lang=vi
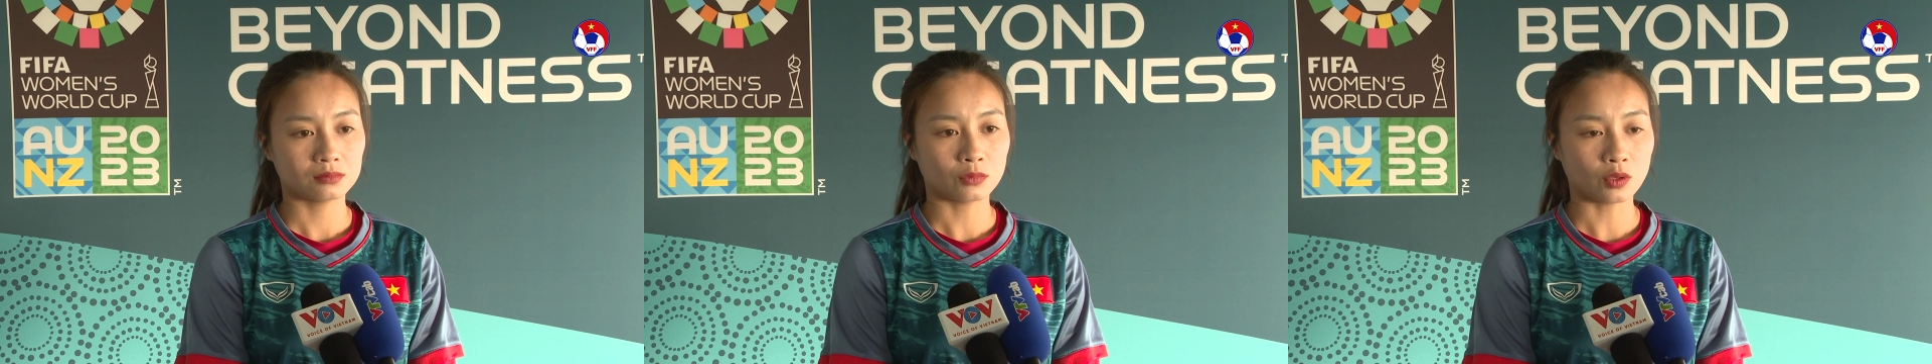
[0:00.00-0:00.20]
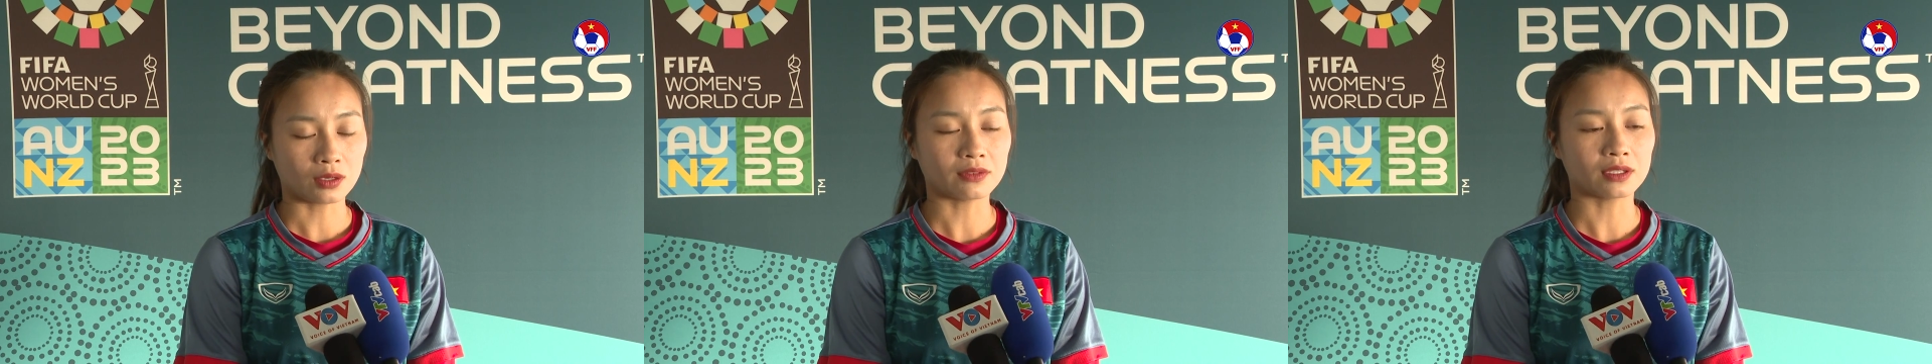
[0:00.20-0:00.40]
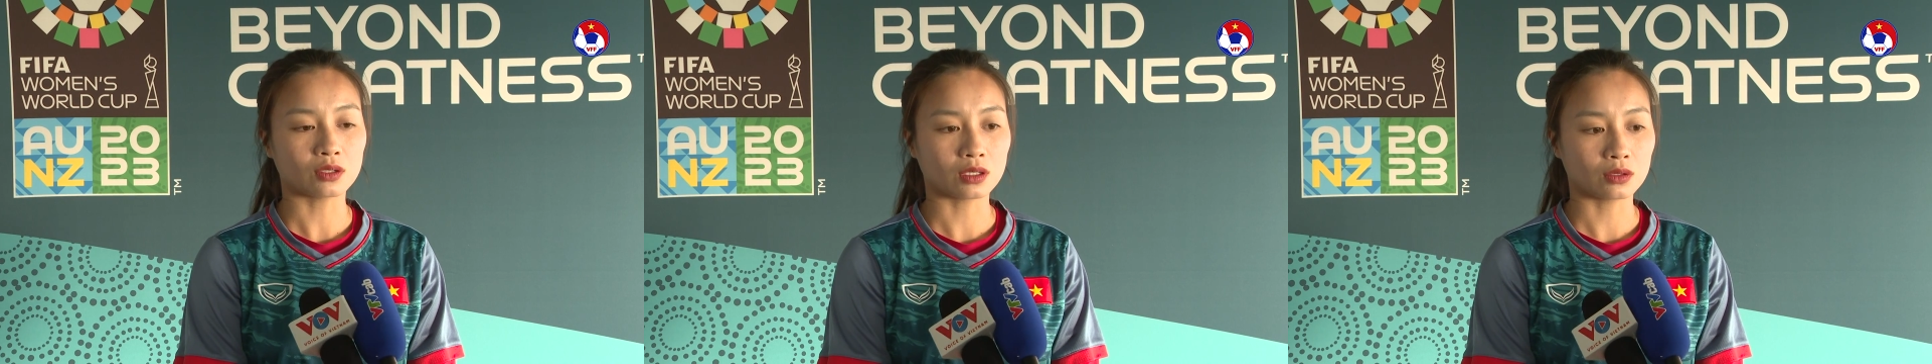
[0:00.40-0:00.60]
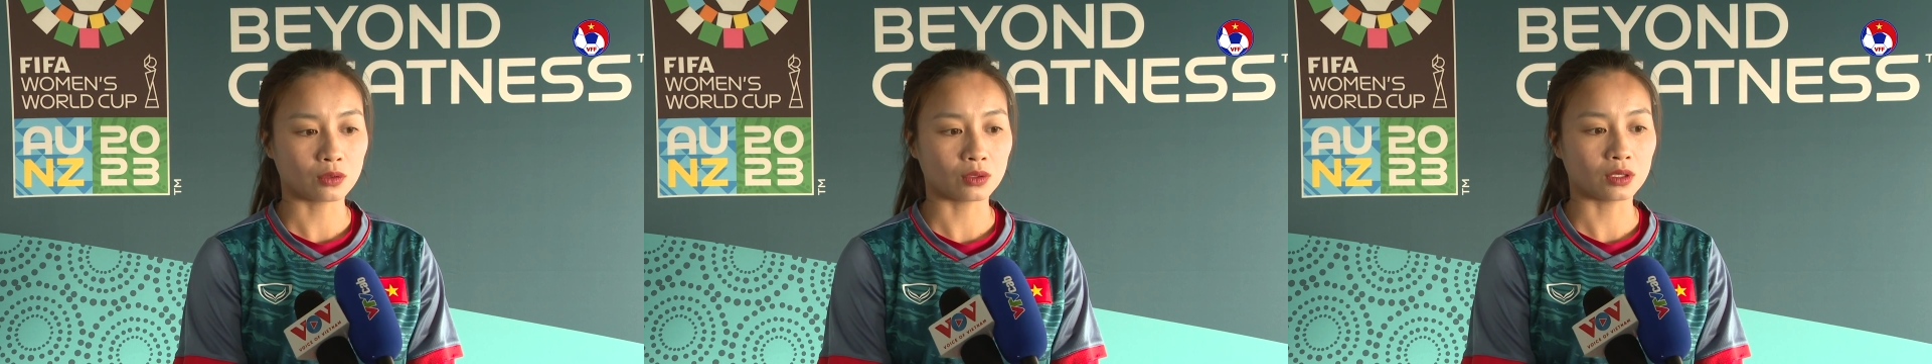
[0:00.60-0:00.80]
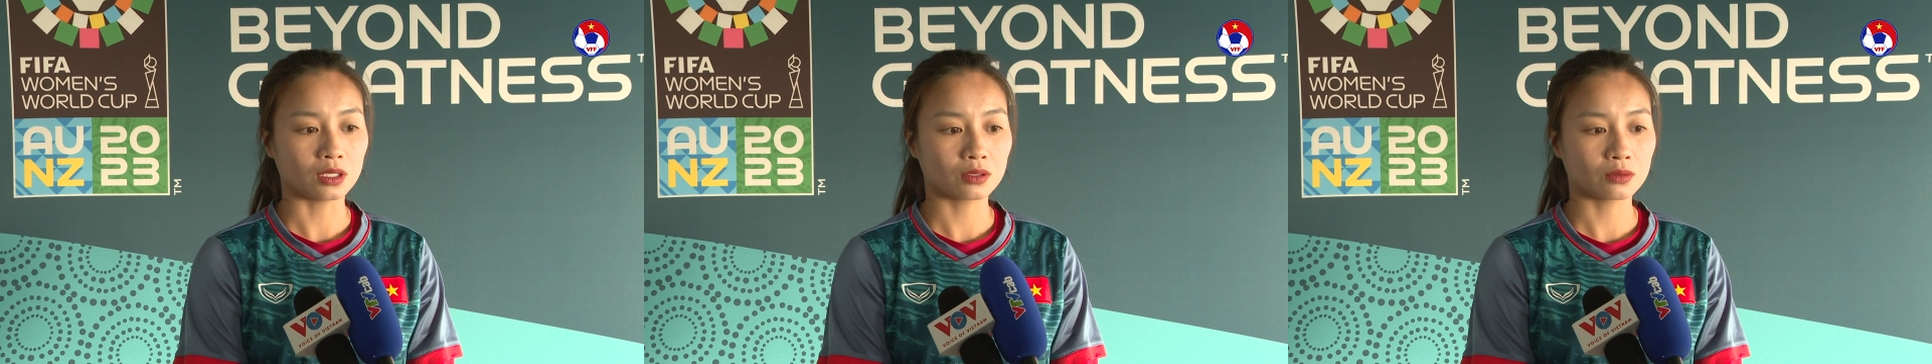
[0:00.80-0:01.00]
Loan và toàn
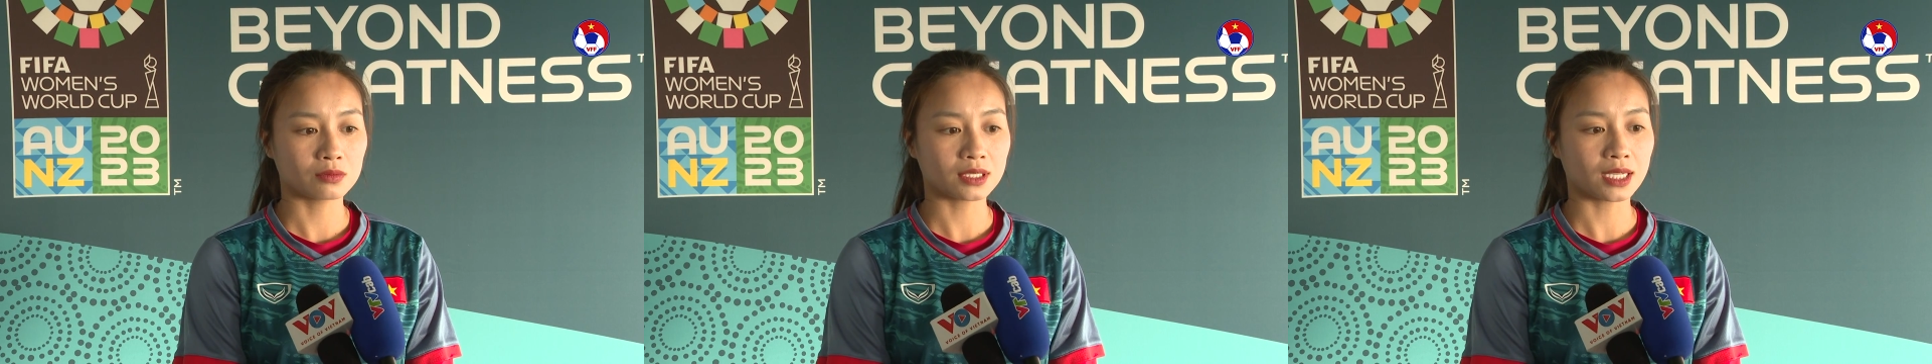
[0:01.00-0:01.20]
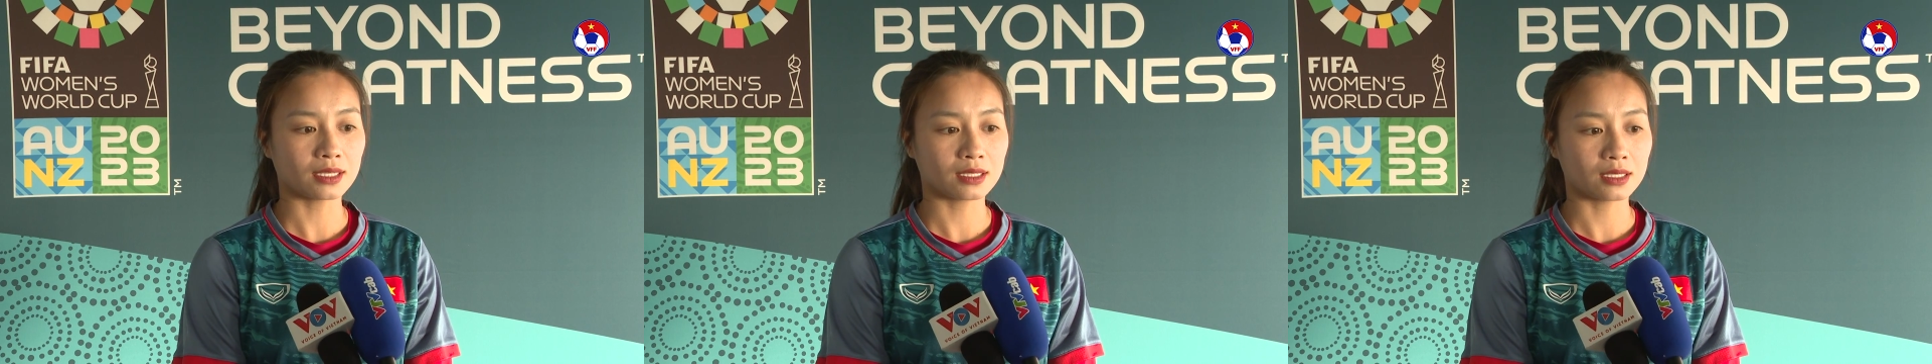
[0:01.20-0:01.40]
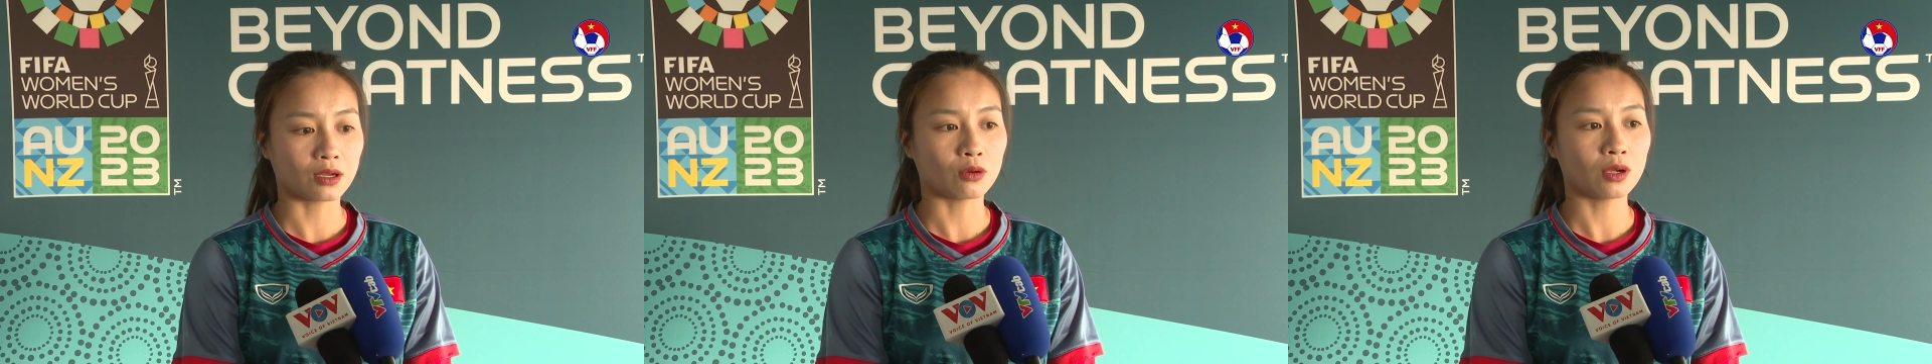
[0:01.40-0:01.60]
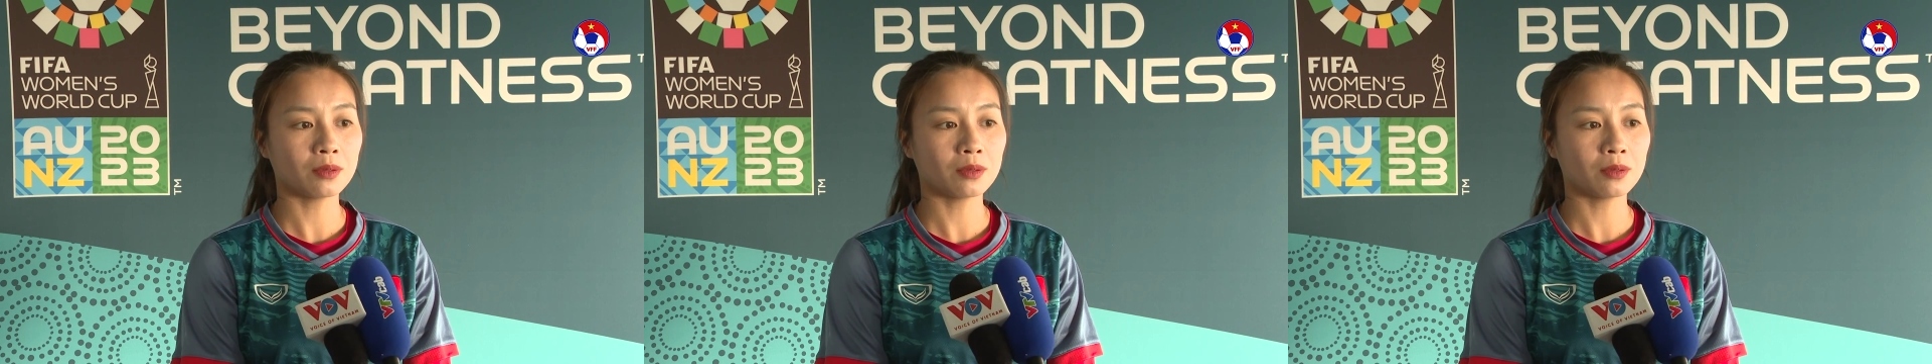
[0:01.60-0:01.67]
đội cũng sẽ thi đấu